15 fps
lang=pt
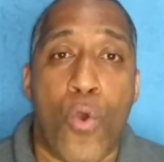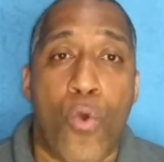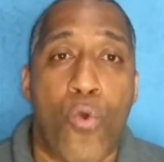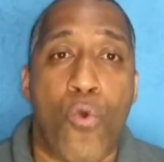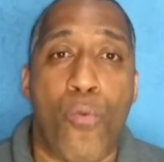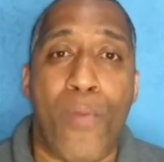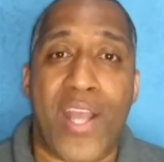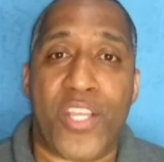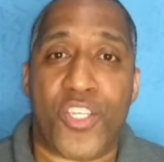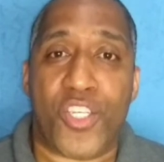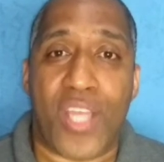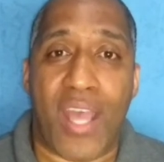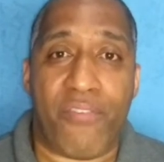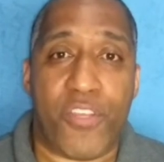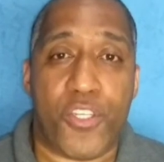uma
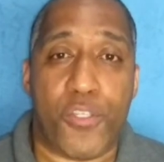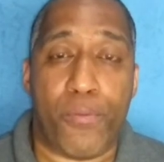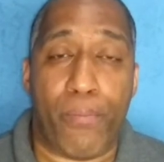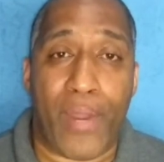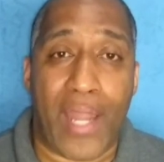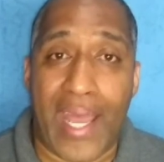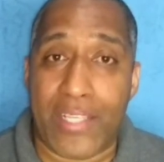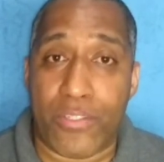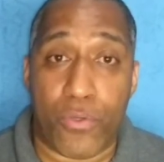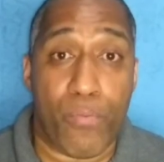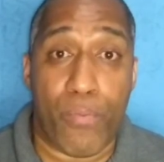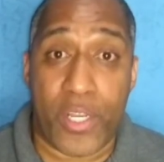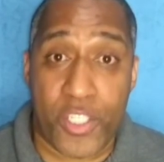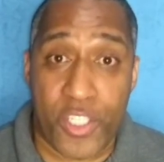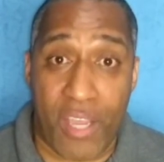chave de braço,
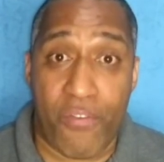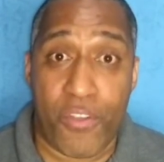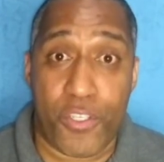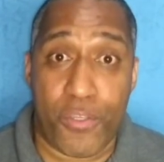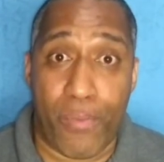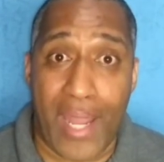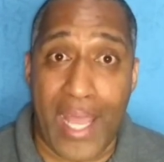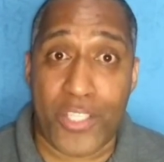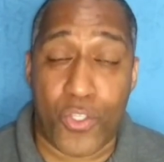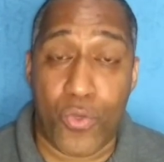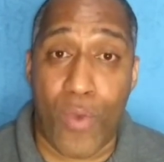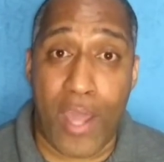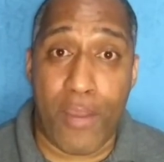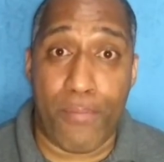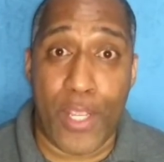uma chave de braço,
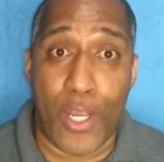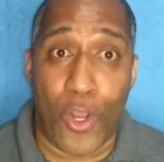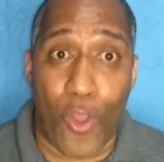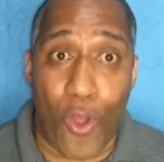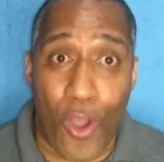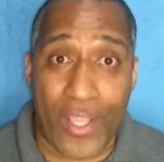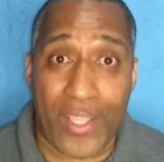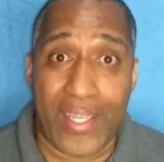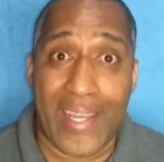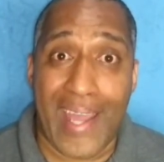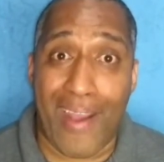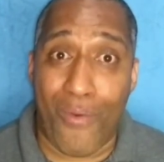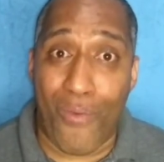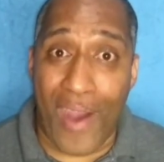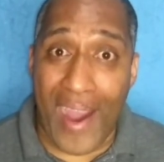um armlock
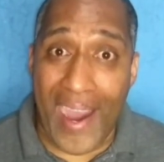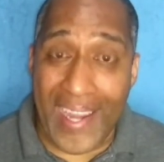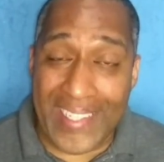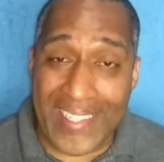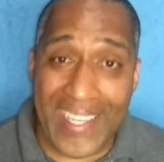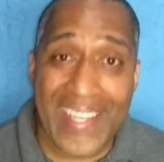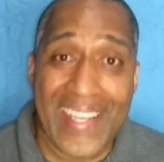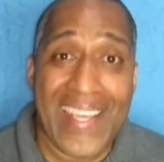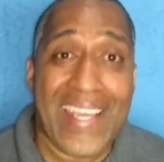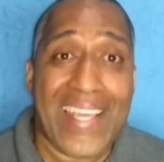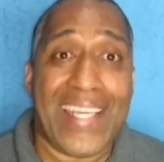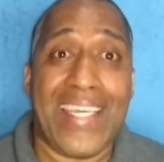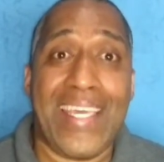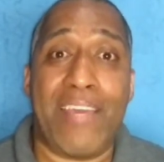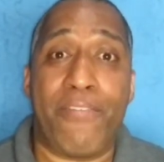na guarda
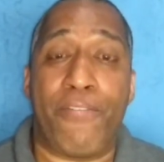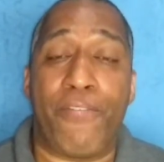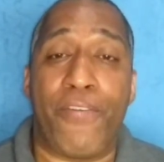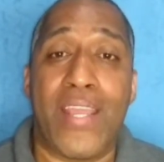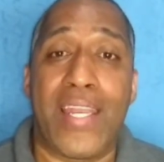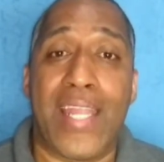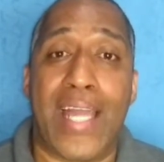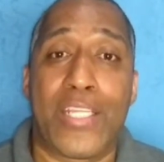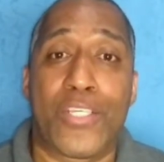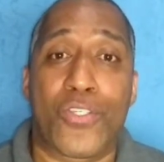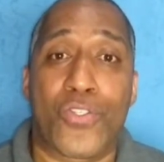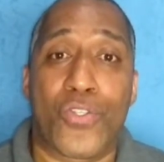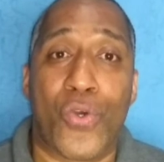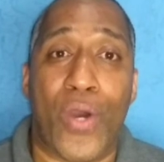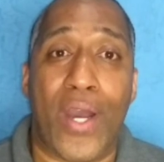que
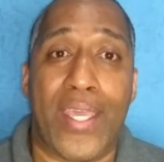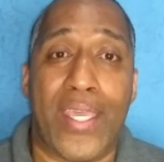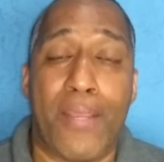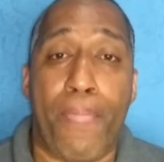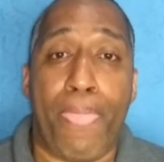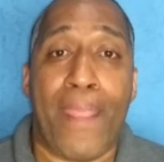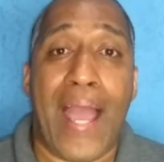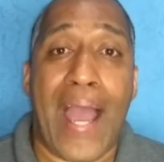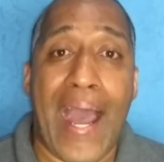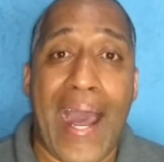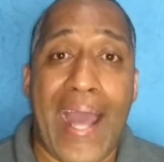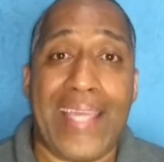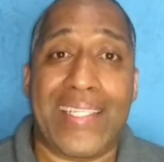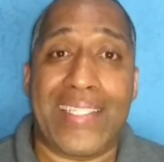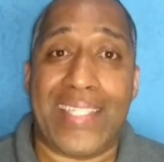finalizou aí
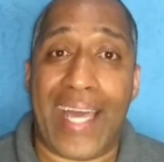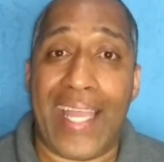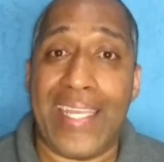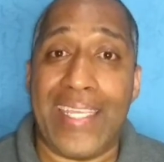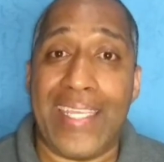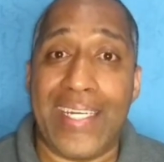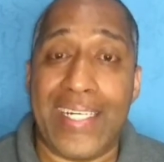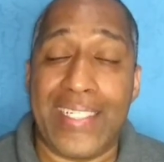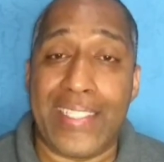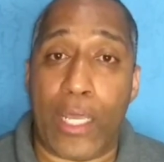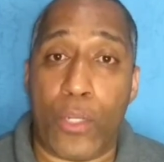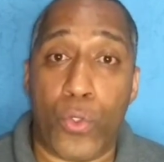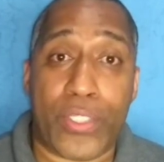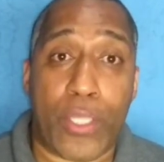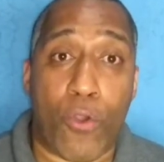a italiana. A
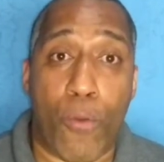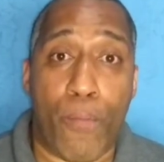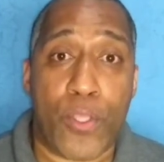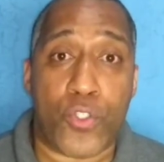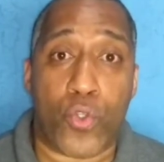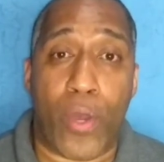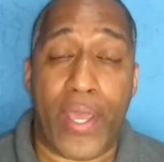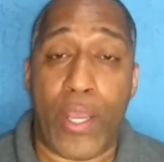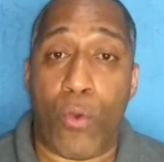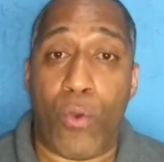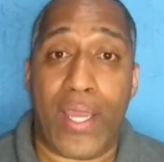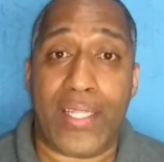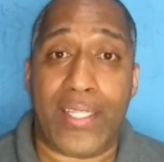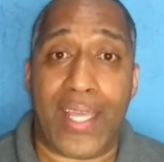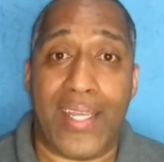luta começou aí
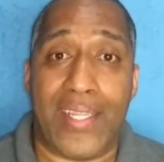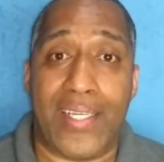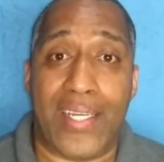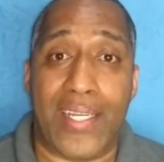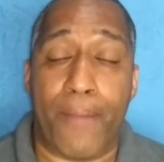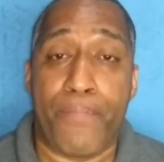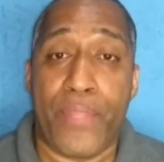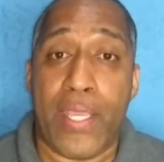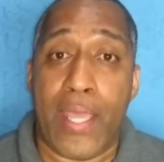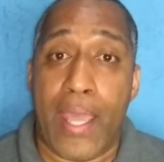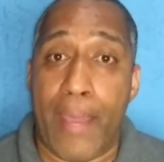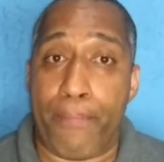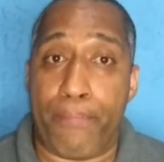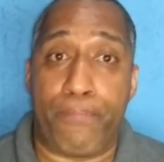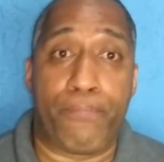com a italiana
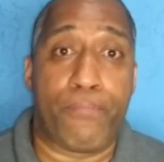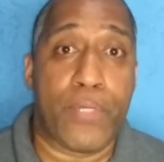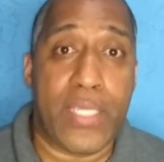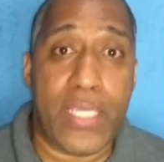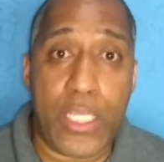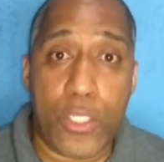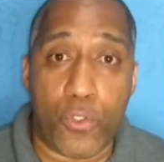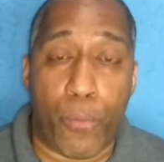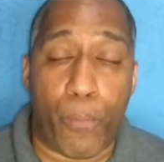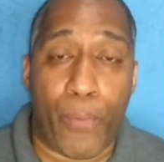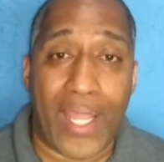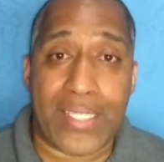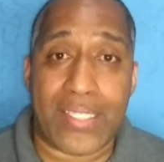é, indo para